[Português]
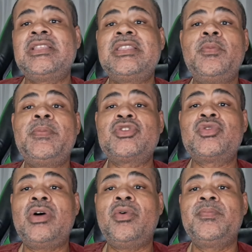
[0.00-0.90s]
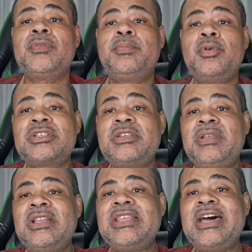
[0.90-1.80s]
Então, pessoal,
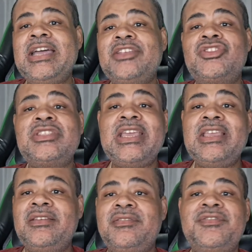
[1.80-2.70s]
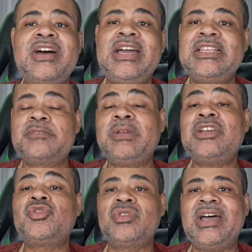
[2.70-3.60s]
possibilidade tem várias
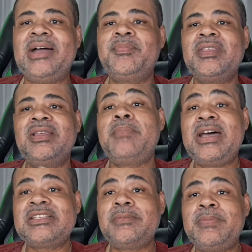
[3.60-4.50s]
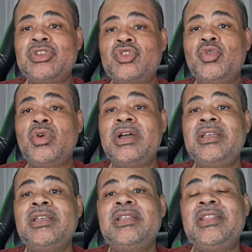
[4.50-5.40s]
para ajudar. Basta a
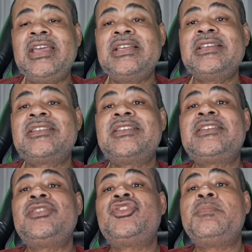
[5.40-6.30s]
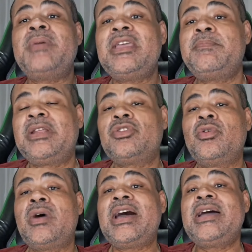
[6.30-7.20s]
pessoa, né, se sentir bem para
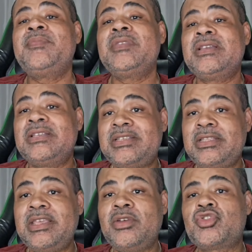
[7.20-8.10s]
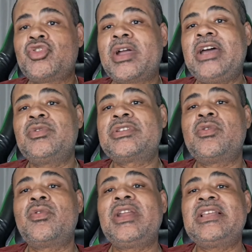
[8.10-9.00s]
doar, se Deus tocar no
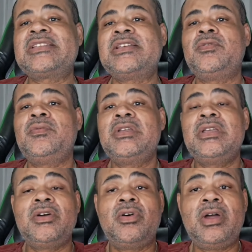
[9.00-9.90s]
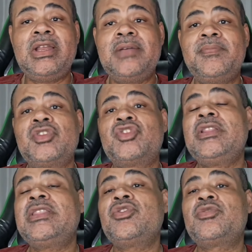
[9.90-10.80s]
seu coração, olha,
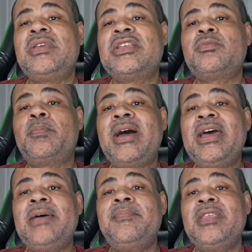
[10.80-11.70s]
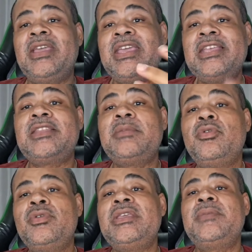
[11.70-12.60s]
só Deus mesmo para
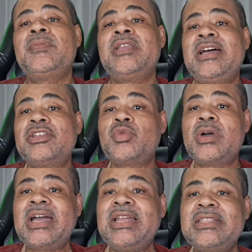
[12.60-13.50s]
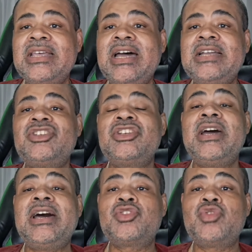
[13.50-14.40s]
retribuir a sua caridade,
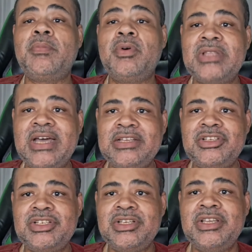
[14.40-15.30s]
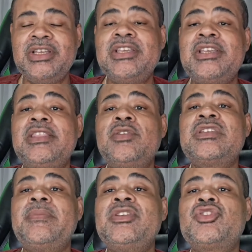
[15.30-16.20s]
a sua bondade. E que
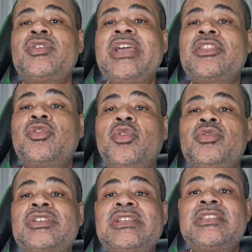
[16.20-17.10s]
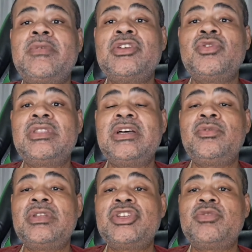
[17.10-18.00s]
Deus abençoe a todos que estão
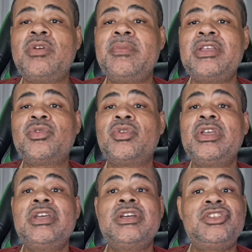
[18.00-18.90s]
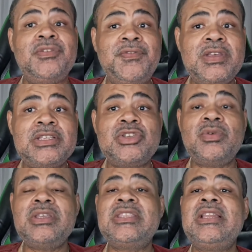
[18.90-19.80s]
ajudando neste momento
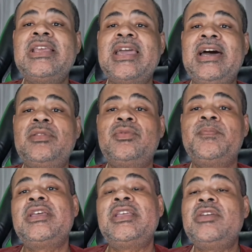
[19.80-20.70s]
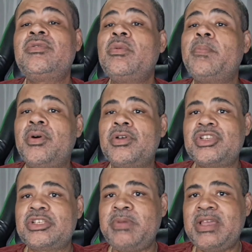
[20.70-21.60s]
difícil e delicado, e eu não
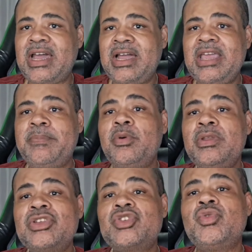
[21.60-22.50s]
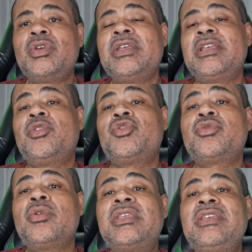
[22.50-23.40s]
posso esperar. É por isso que eu
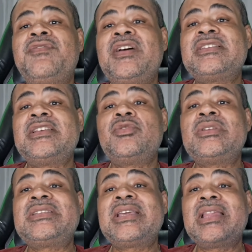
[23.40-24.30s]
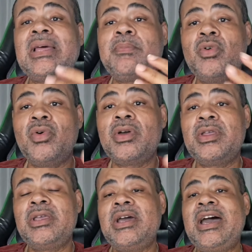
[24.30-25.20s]
estou aqui fazendo esse clamor
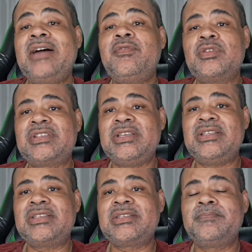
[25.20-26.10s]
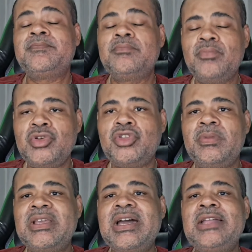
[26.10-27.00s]
a vocês. Muito
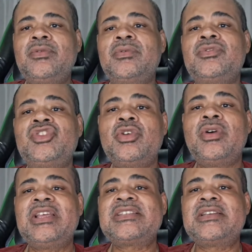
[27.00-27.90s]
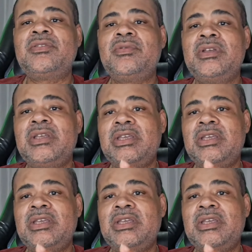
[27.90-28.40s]
obrigado de coração.